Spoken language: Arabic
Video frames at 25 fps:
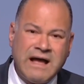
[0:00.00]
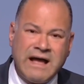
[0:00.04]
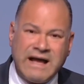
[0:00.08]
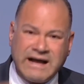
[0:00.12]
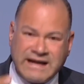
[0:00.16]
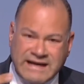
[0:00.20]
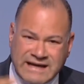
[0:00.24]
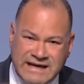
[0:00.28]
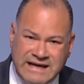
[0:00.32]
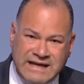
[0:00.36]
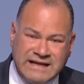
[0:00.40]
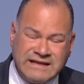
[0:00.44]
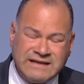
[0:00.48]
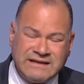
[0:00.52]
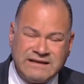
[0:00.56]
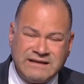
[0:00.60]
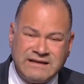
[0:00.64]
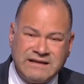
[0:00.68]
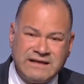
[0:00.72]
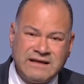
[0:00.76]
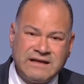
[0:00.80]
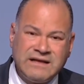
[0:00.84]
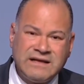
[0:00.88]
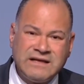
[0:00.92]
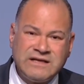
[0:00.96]
أكيد
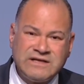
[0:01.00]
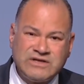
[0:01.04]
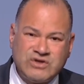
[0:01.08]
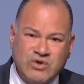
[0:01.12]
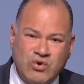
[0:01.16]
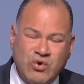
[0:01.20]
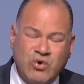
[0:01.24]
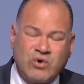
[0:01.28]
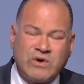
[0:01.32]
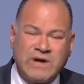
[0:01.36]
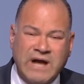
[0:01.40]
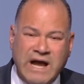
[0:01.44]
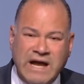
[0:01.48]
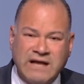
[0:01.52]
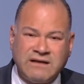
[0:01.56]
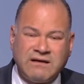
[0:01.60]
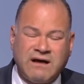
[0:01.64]
سلوكنا